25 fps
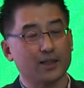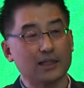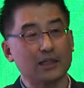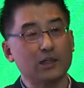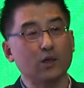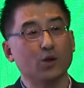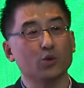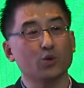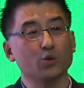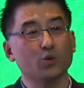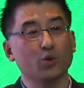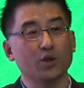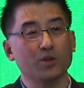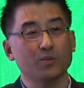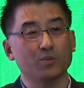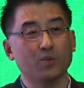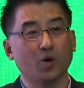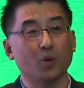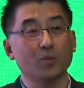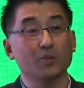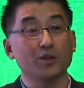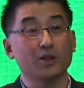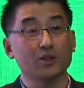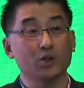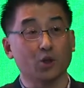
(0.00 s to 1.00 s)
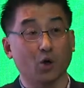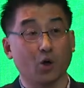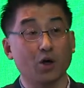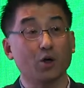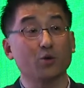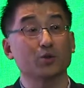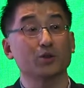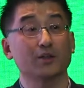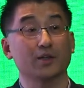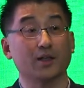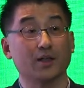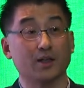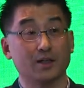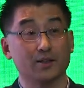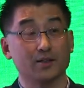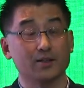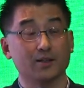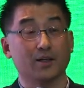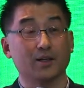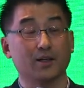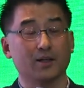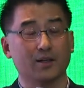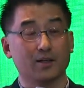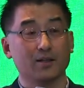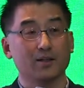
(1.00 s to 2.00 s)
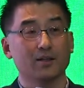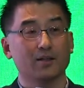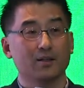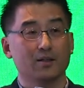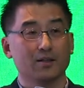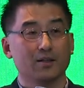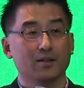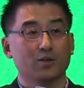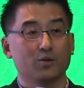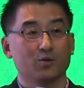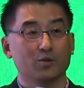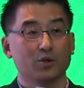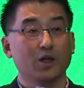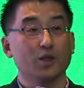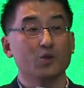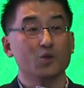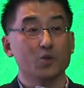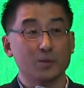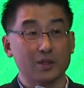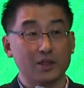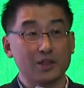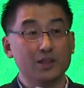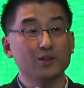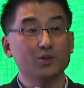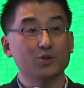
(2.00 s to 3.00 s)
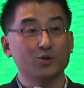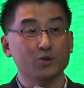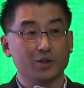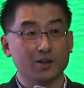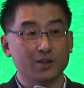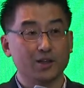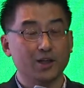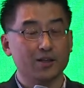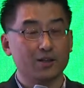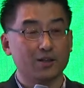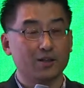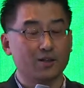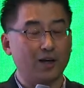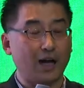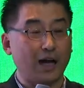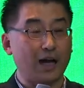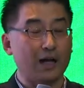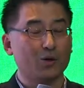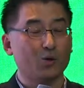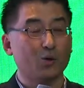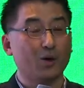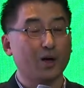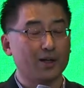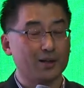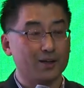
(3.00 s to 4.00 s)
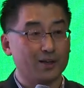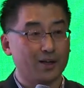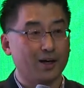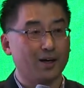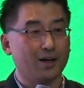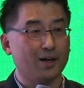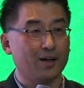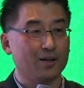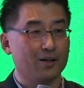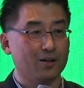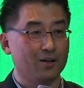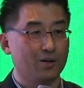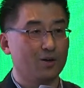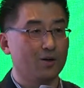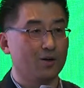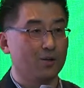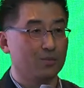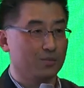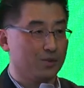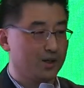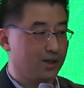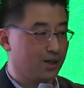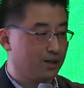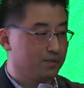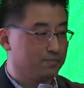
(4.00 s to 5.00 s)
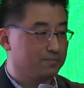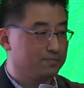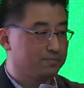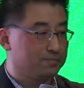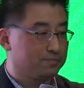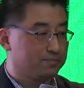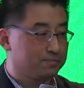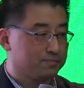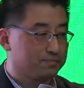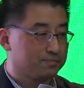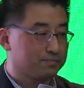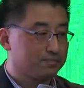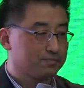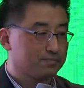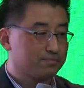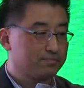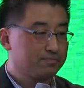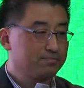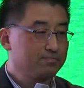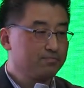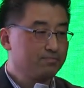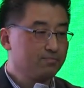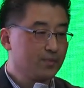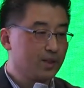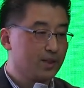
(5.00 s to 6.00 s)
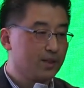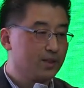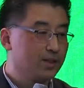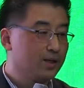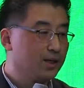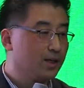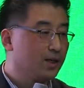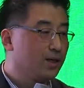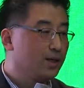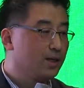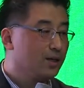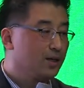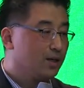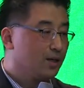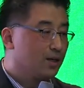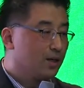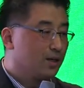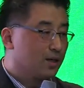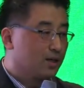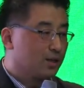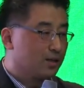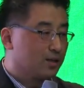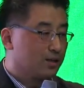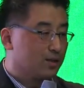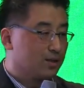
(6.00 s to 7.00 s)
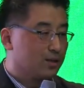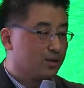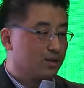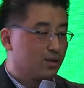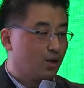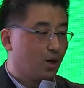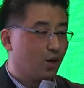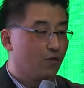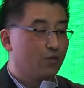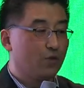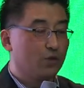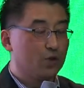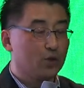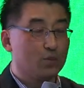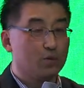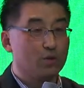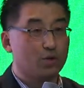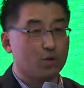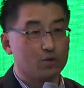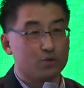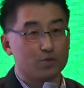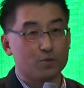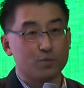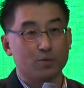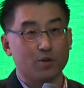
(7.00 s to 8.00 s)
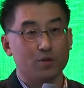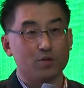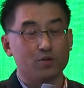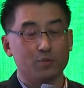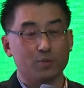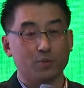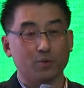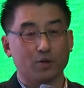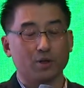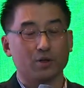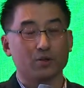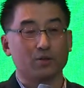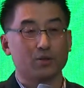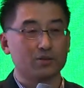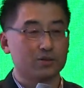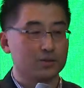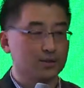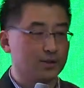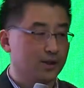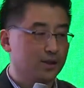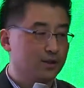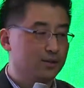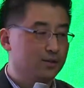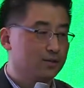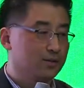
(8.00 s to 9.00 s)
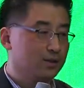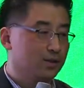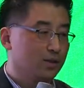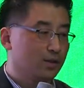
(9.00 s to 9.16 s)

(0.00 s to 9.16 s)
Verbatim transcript: 잃어도 되는 범위를 정하고 시작하자. 우리가 좀 잃을 수 있다는 걸 알고 간다. 이런 겁니다. 이게 그 어포더블 로스 프린시플이라 그러는데요.